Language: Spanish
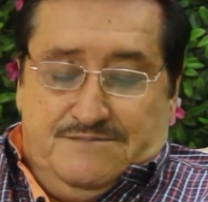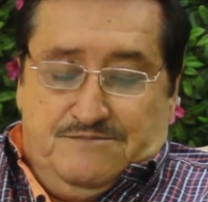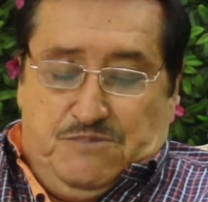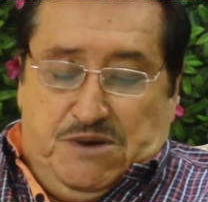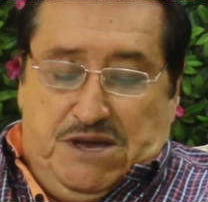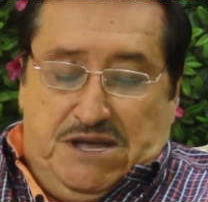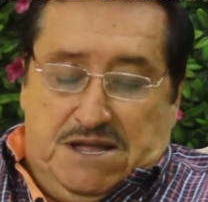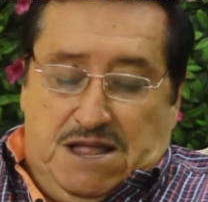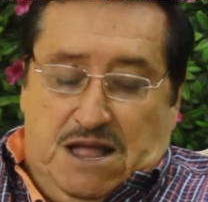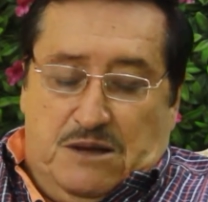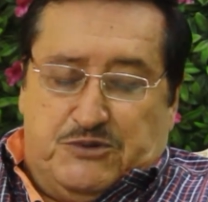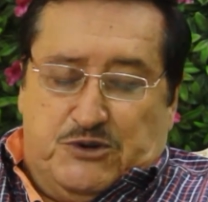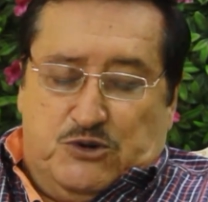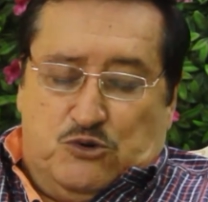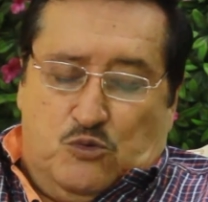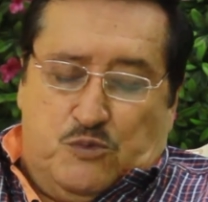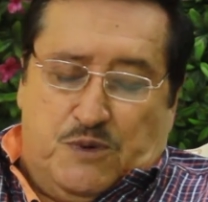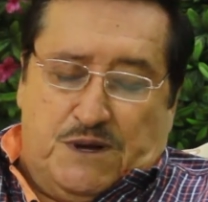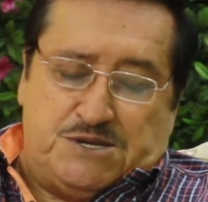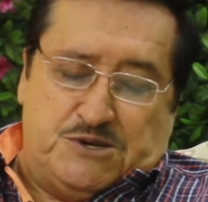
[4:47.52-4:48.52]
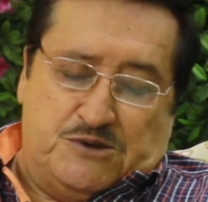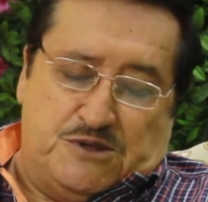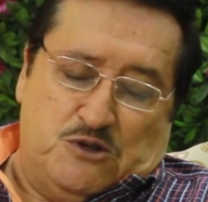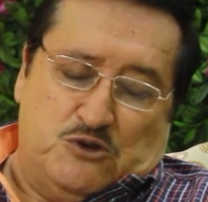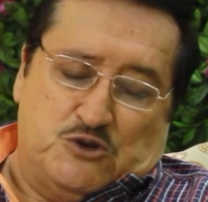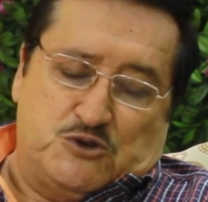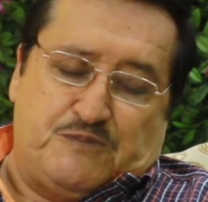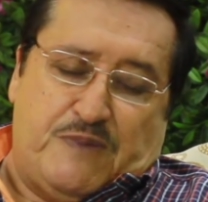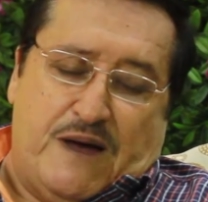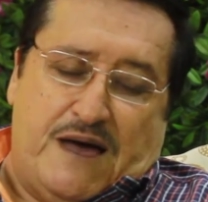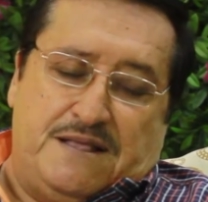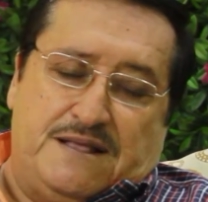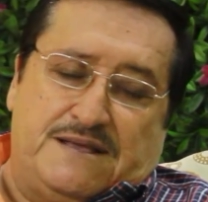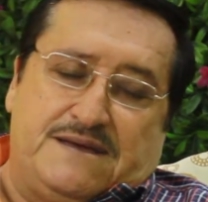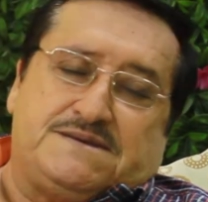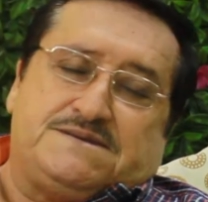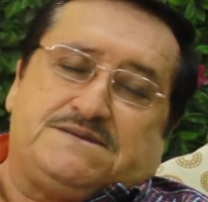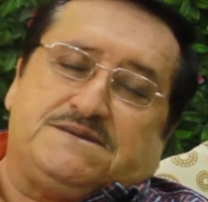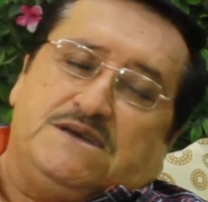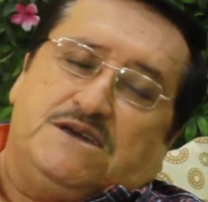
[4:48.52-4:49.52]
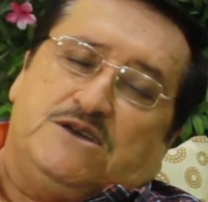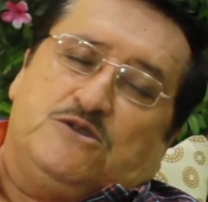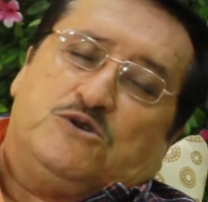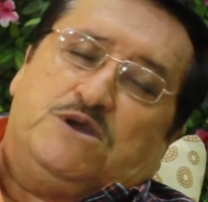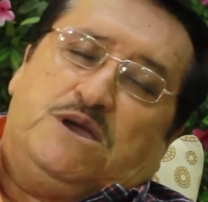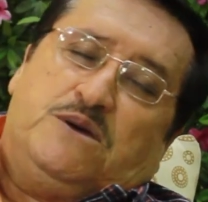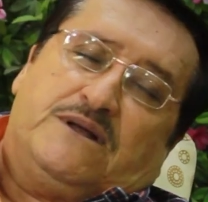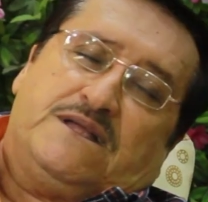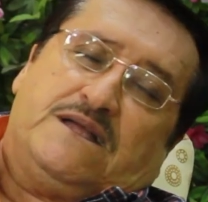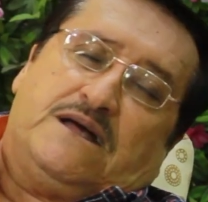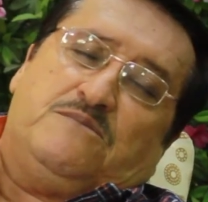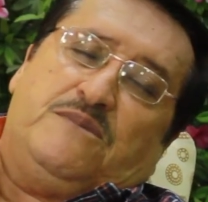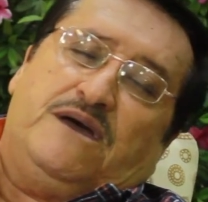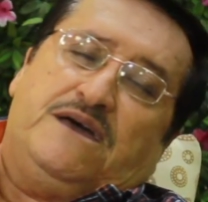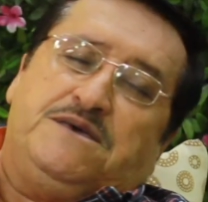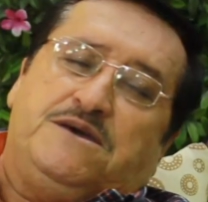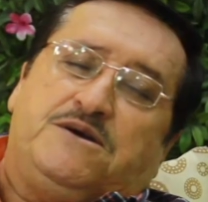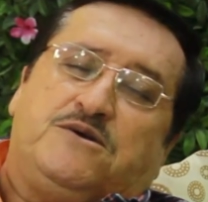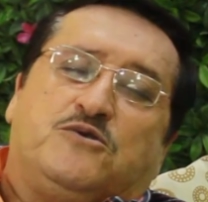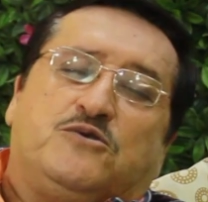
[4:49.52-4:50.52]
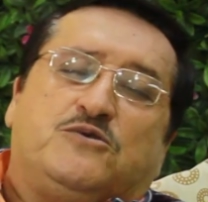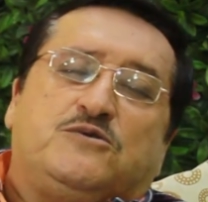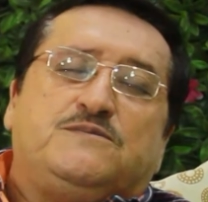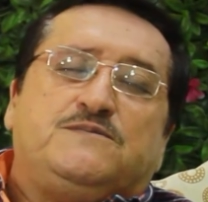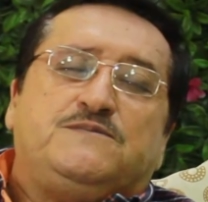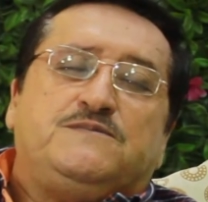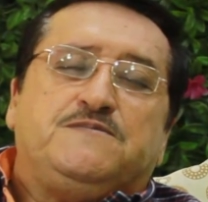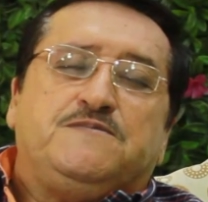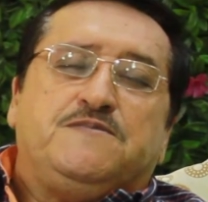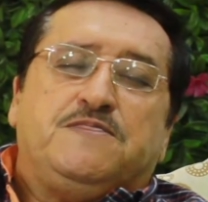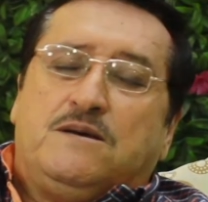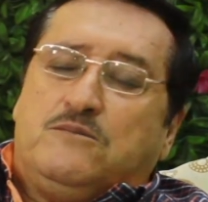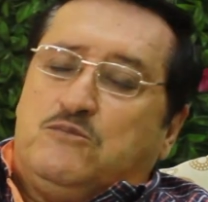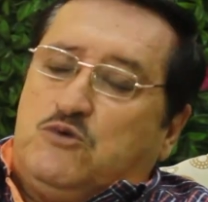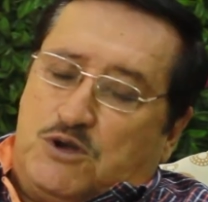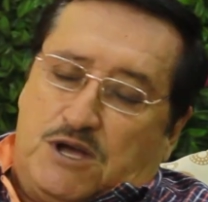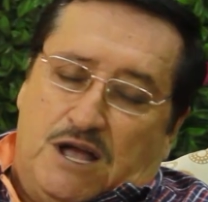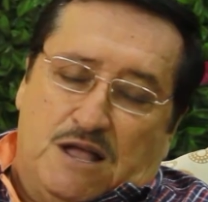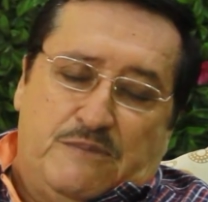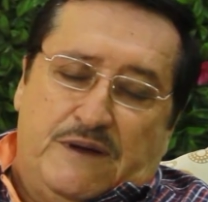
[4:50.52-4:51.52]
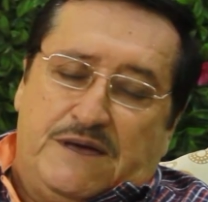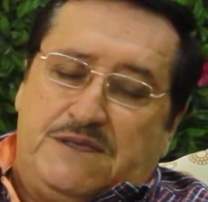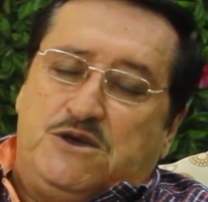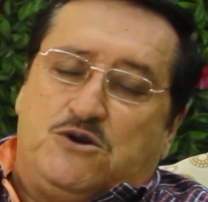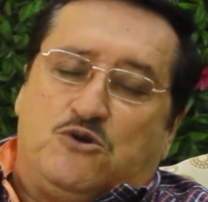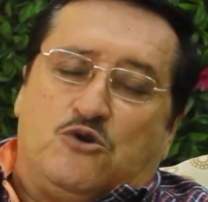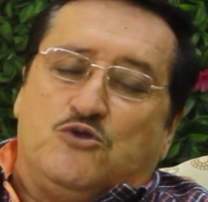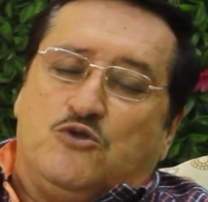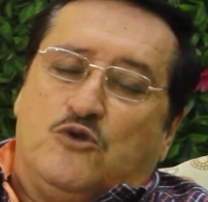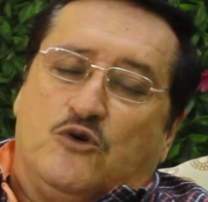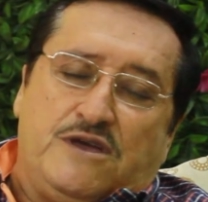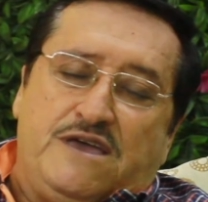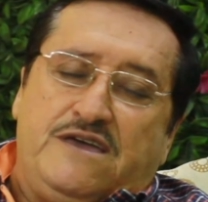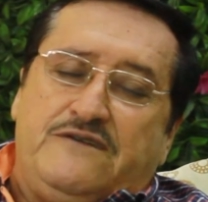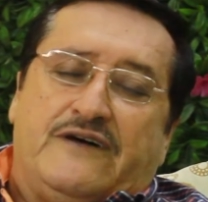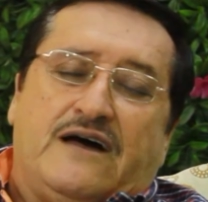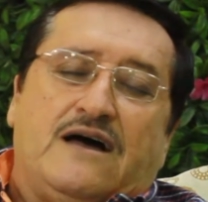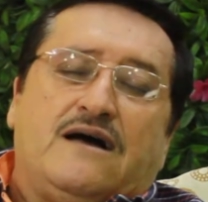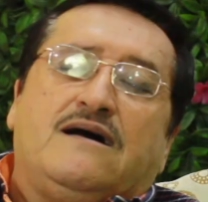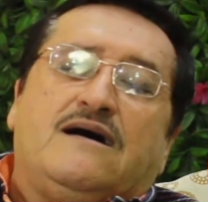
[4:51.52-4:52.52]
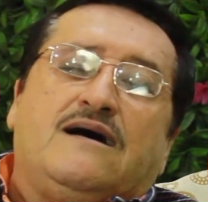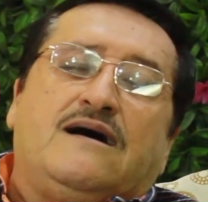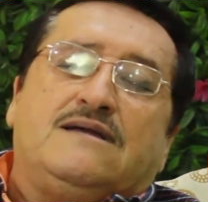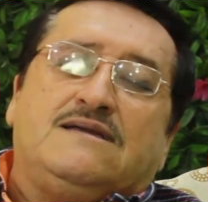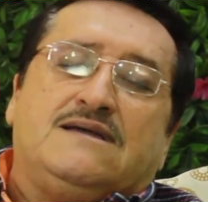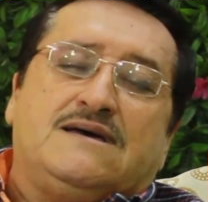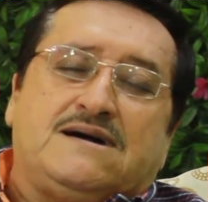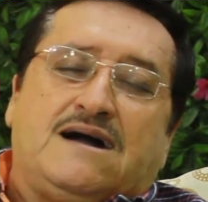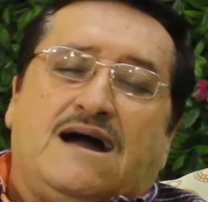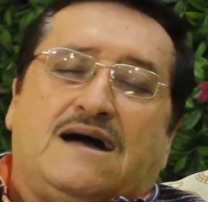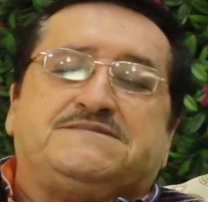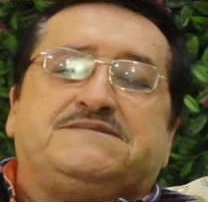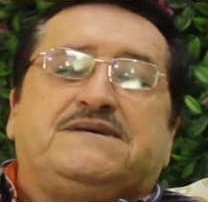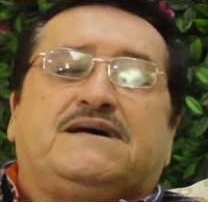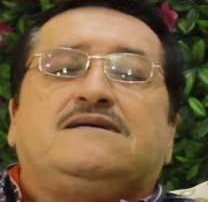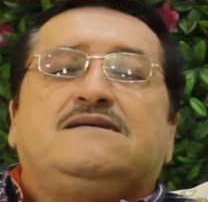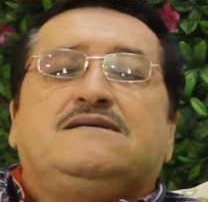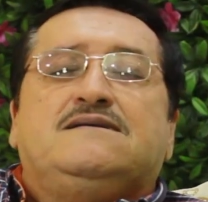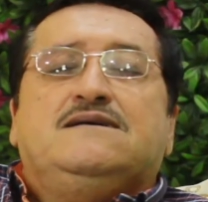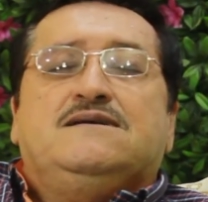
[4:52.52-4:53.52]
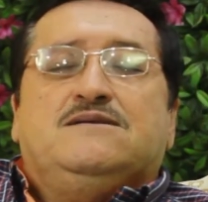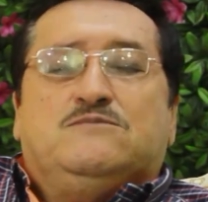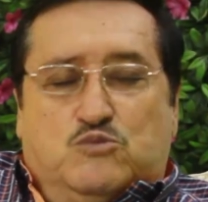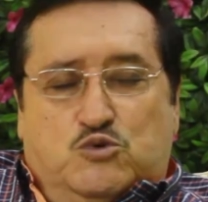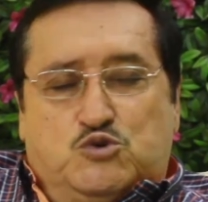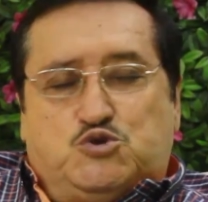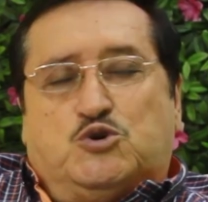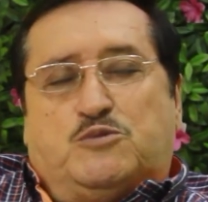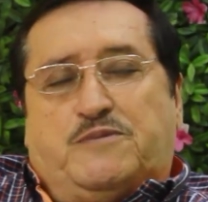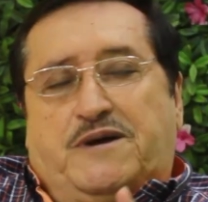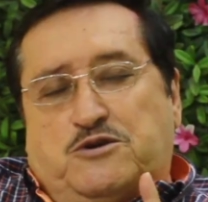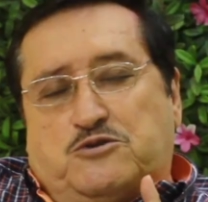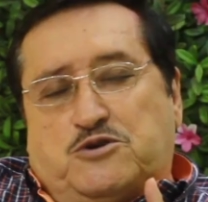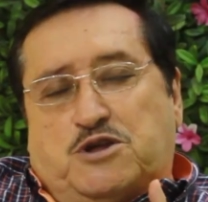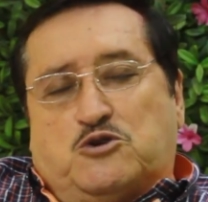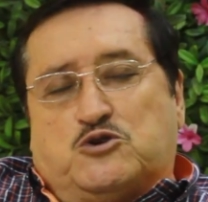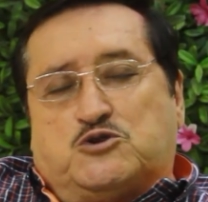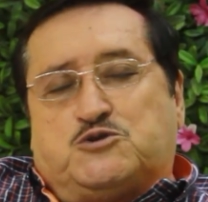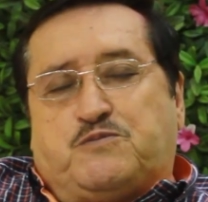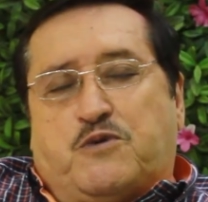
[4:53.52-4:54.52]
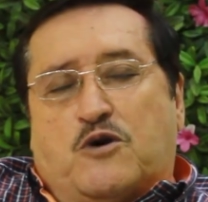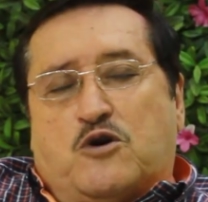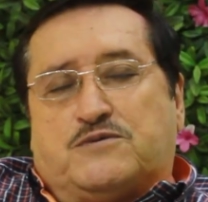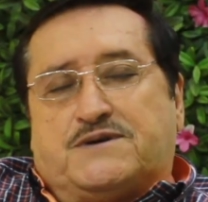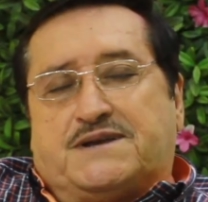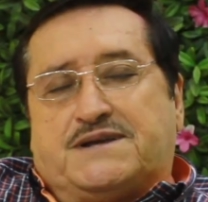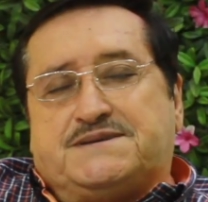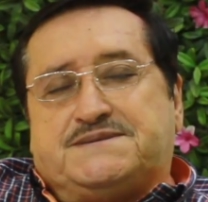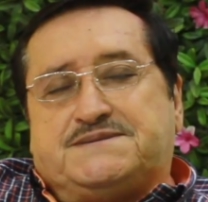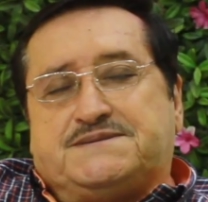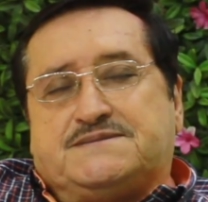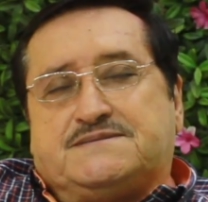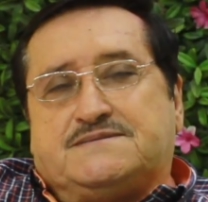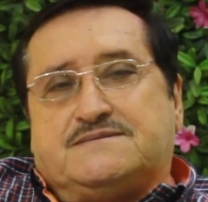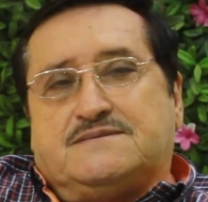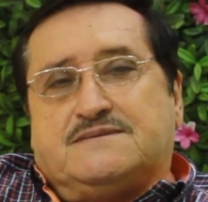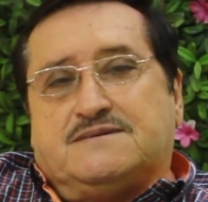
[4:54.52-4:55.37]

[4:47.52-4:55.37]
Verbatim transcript: Viene la preocupación de los padres y lo llevan al médico, porque el médico no iba a la casa, mucho menos de los pobres.